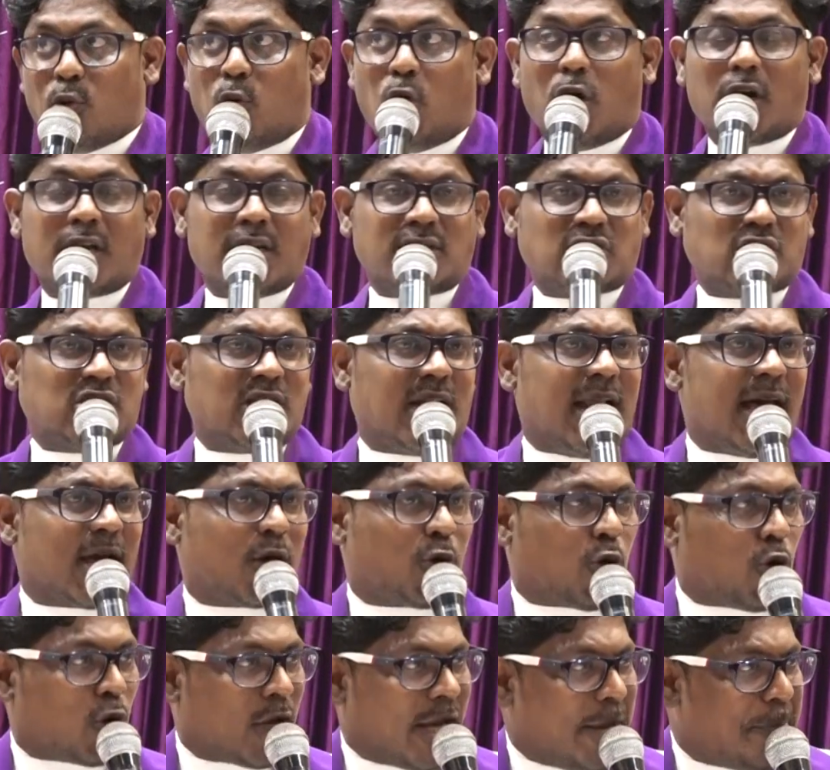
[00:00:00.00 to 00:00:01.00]
ஒரு சில
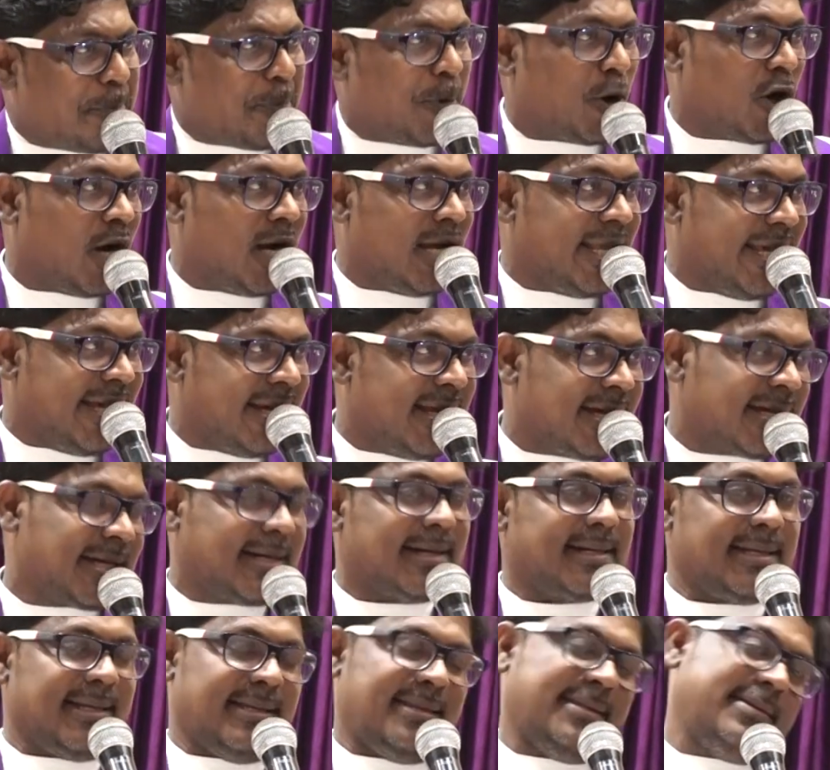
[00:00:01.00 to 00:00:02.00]
குறிப்புகள்
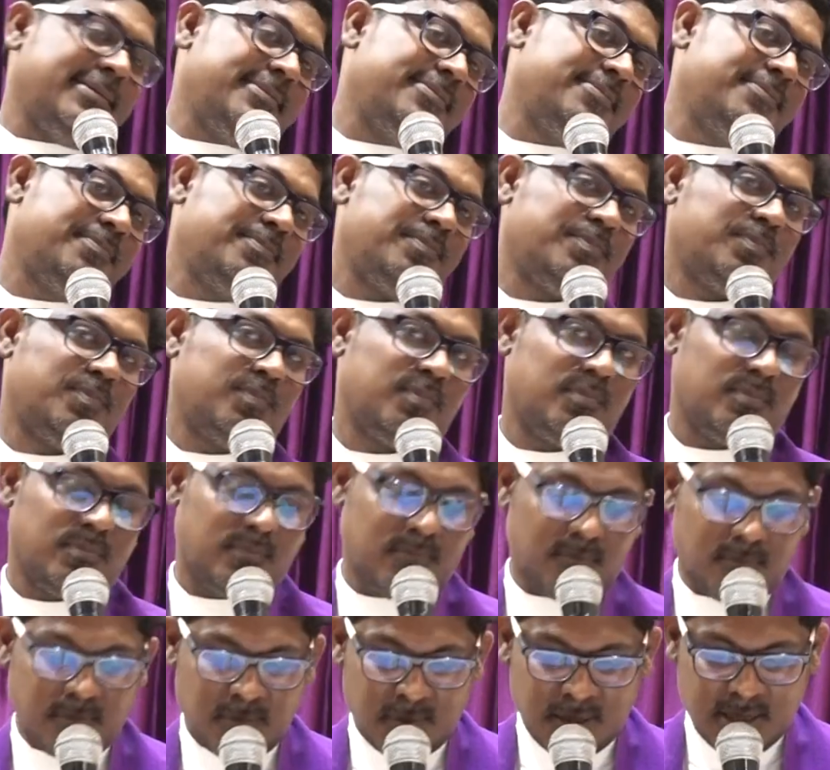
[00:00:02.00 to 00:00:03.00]
இருக்கிறது
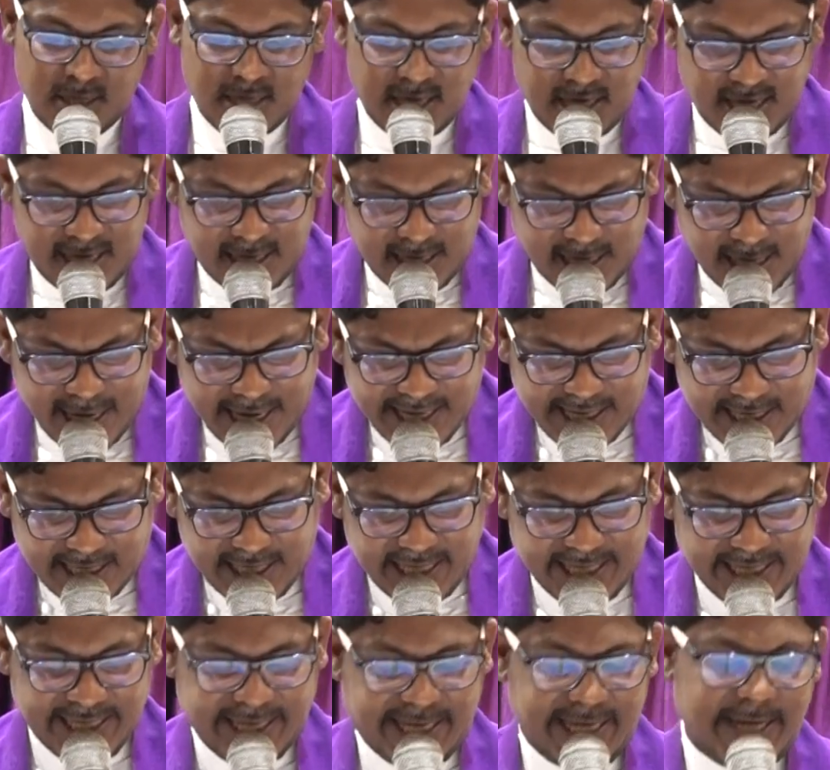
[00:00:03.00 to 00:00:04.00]

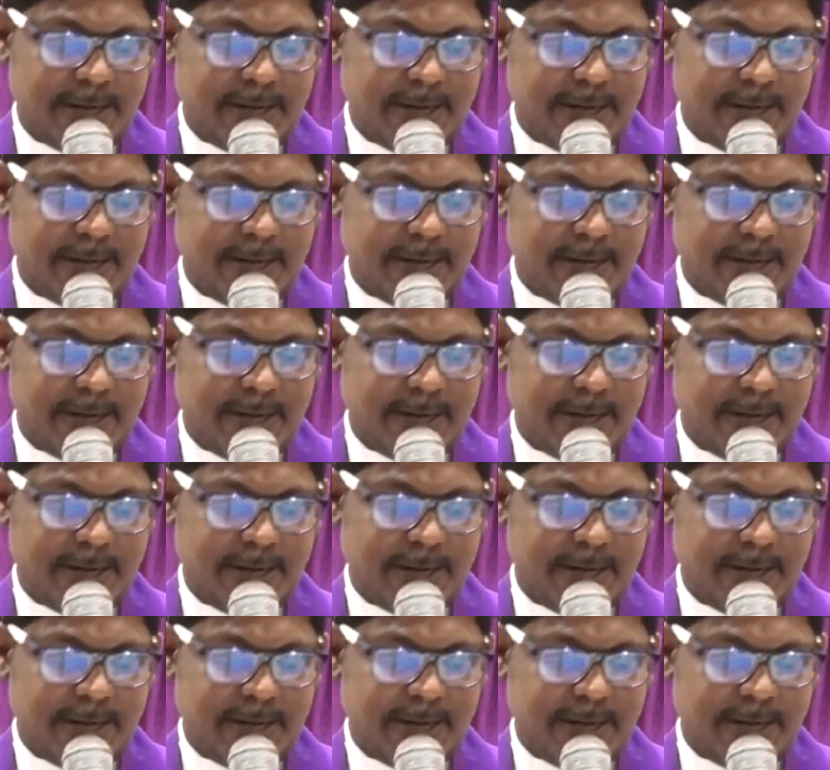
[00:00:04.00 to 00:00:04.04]
இன்றைக்கு